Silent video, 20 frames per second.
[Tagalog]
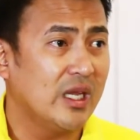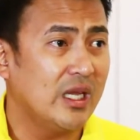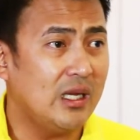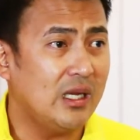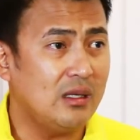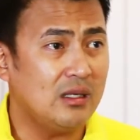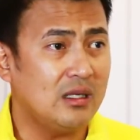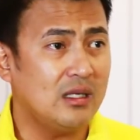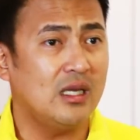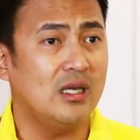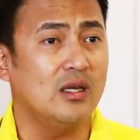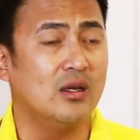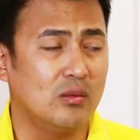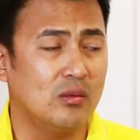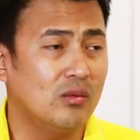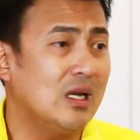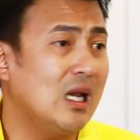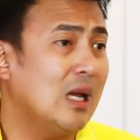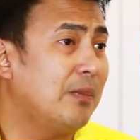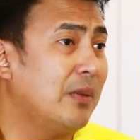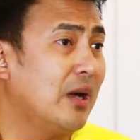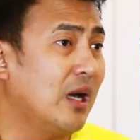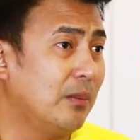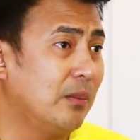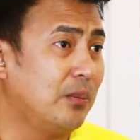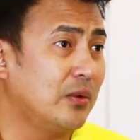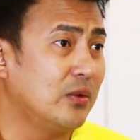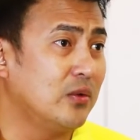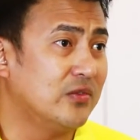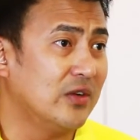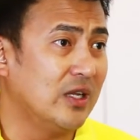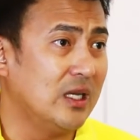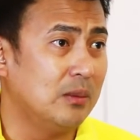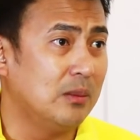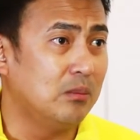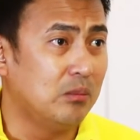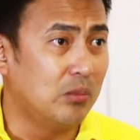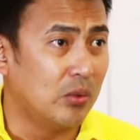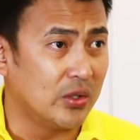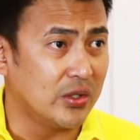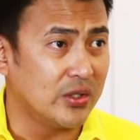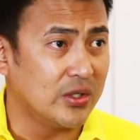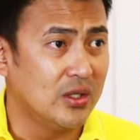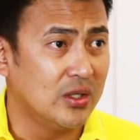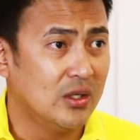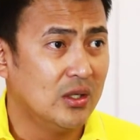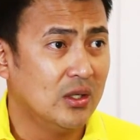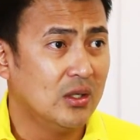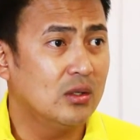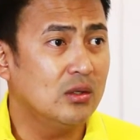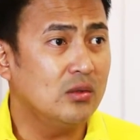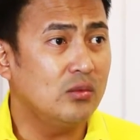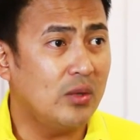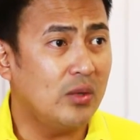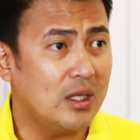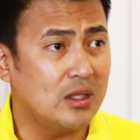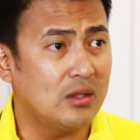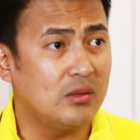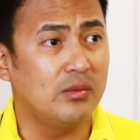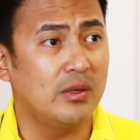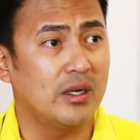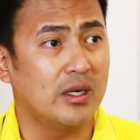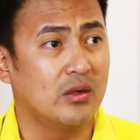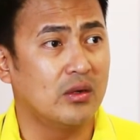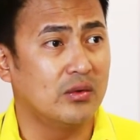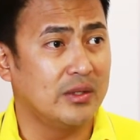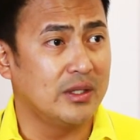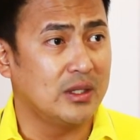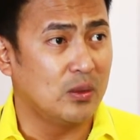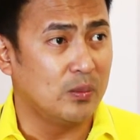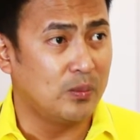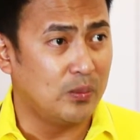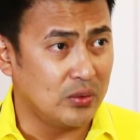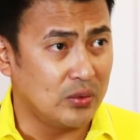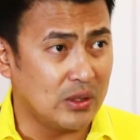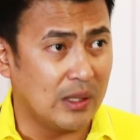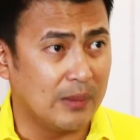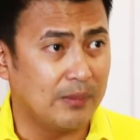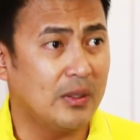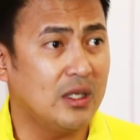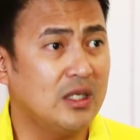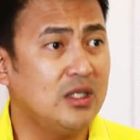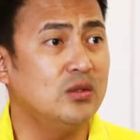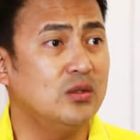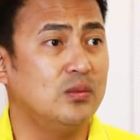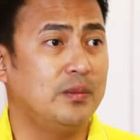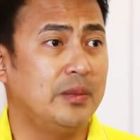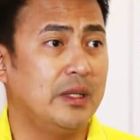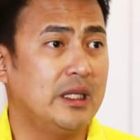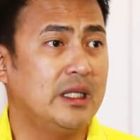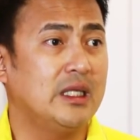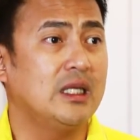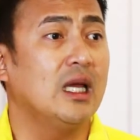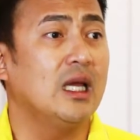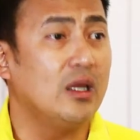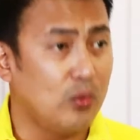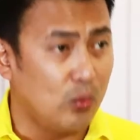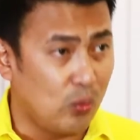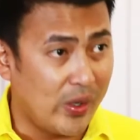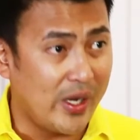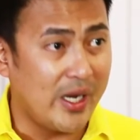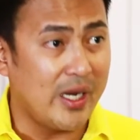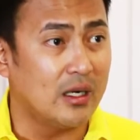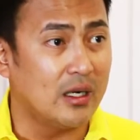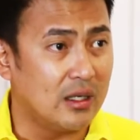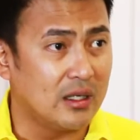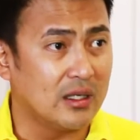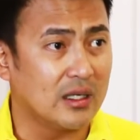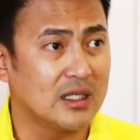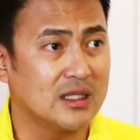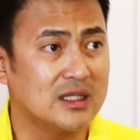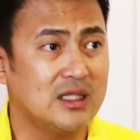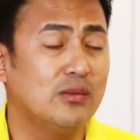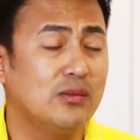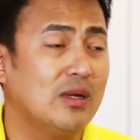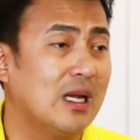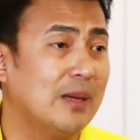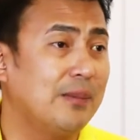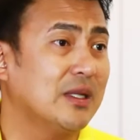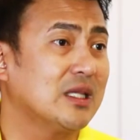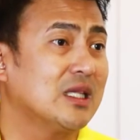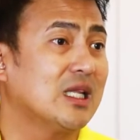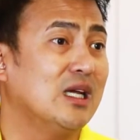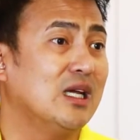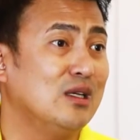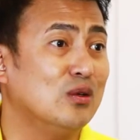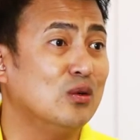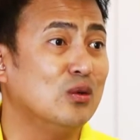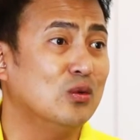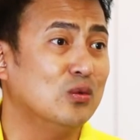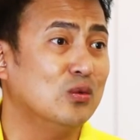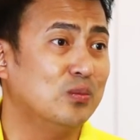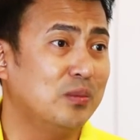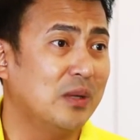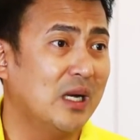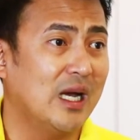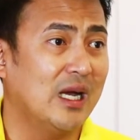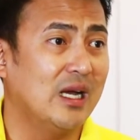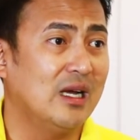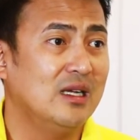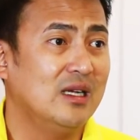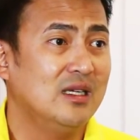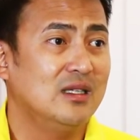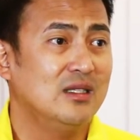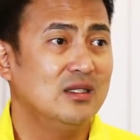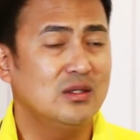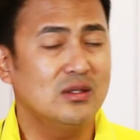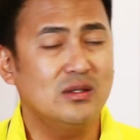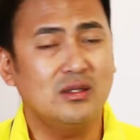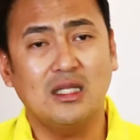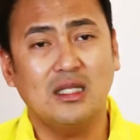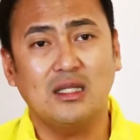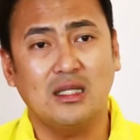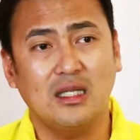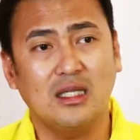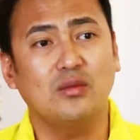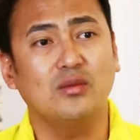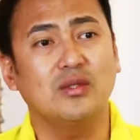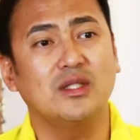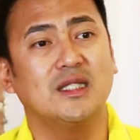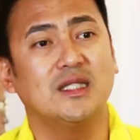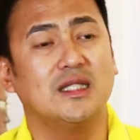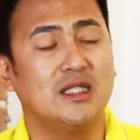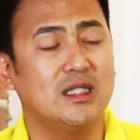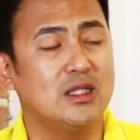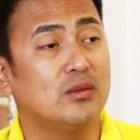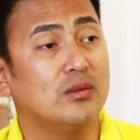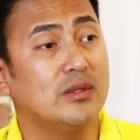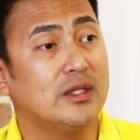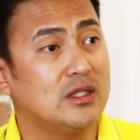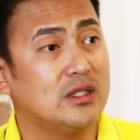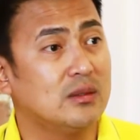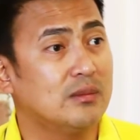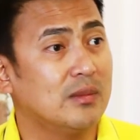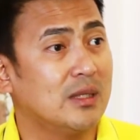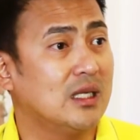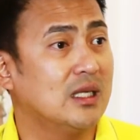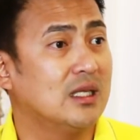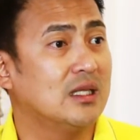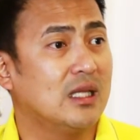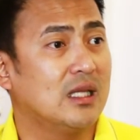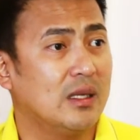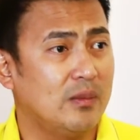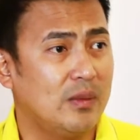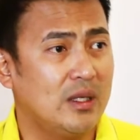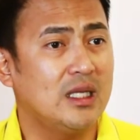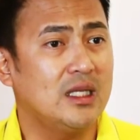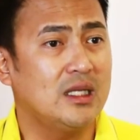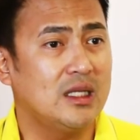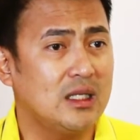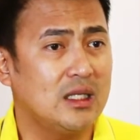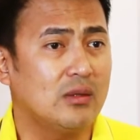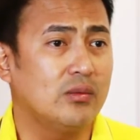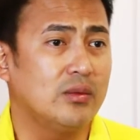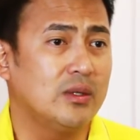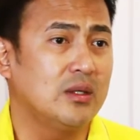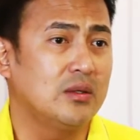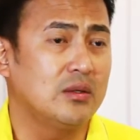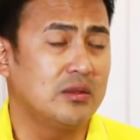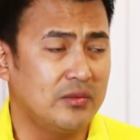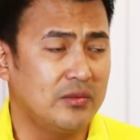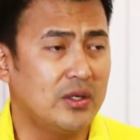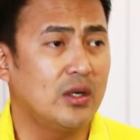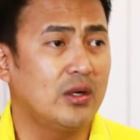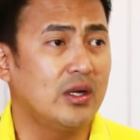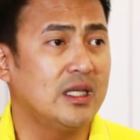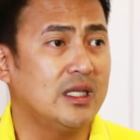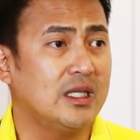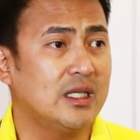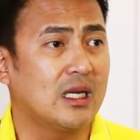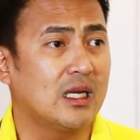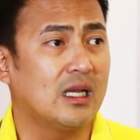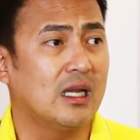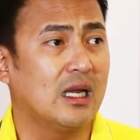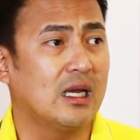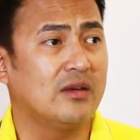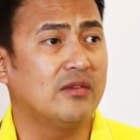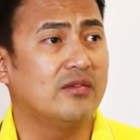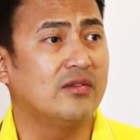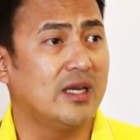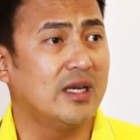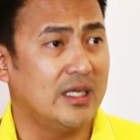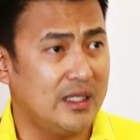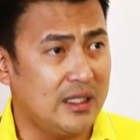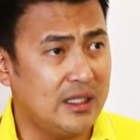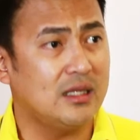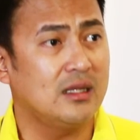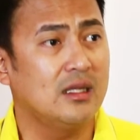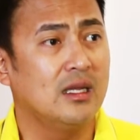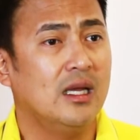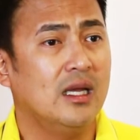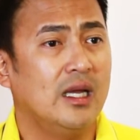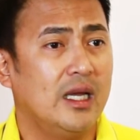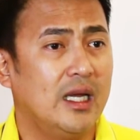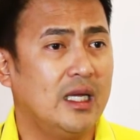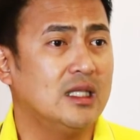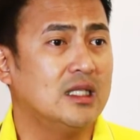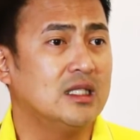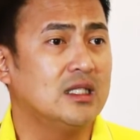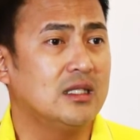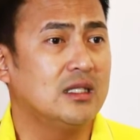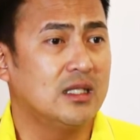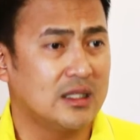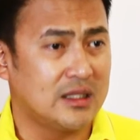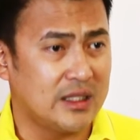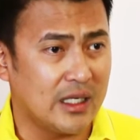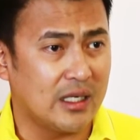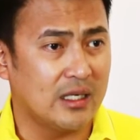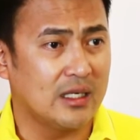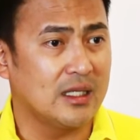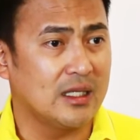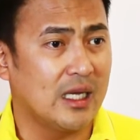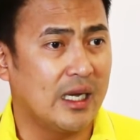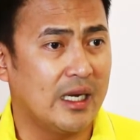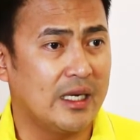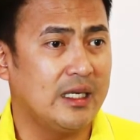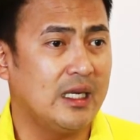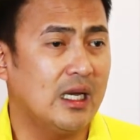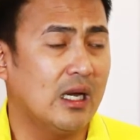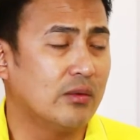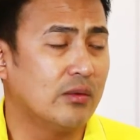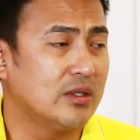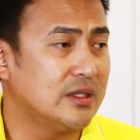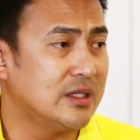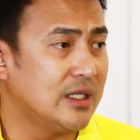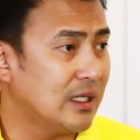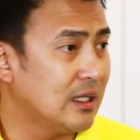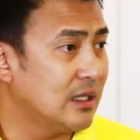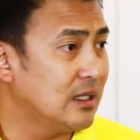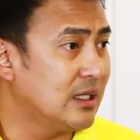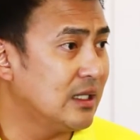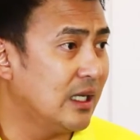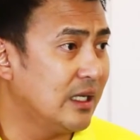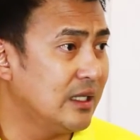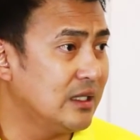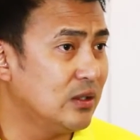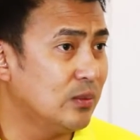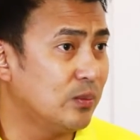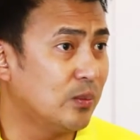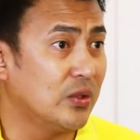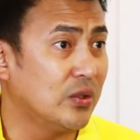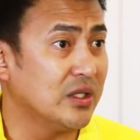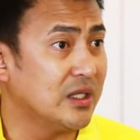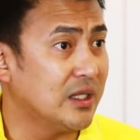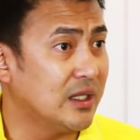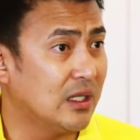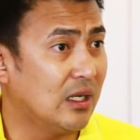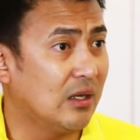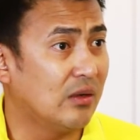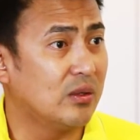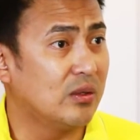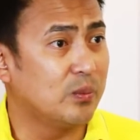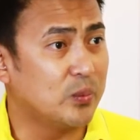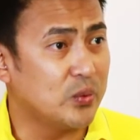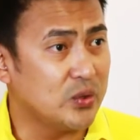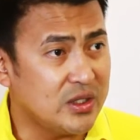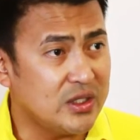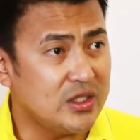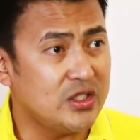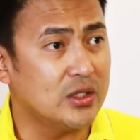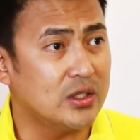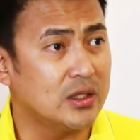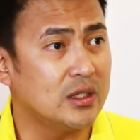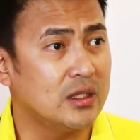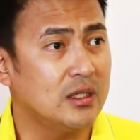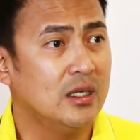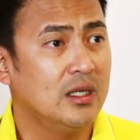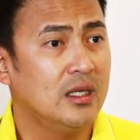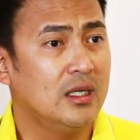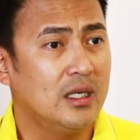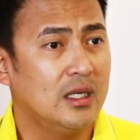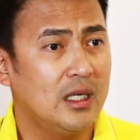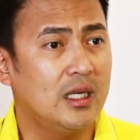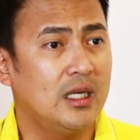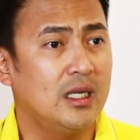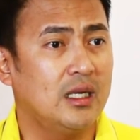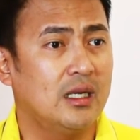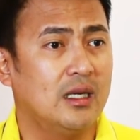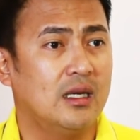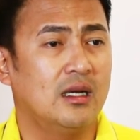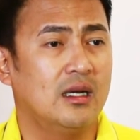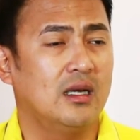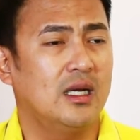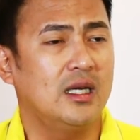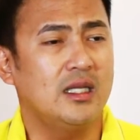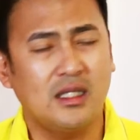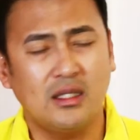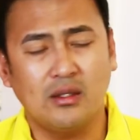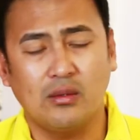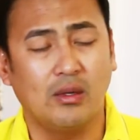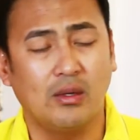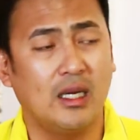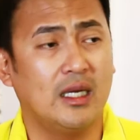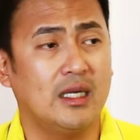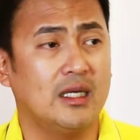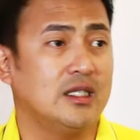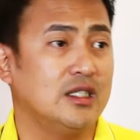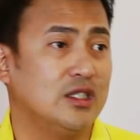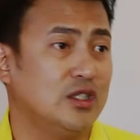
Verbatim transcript: And ngayon, wala pang approval ng board on whether we're going to put up a new building and where kasi wala pa tayong lupa. So that that was the situation by that time and I think we we already clarify it and the, the secretary, our secretary supported our position and uh, I think wala na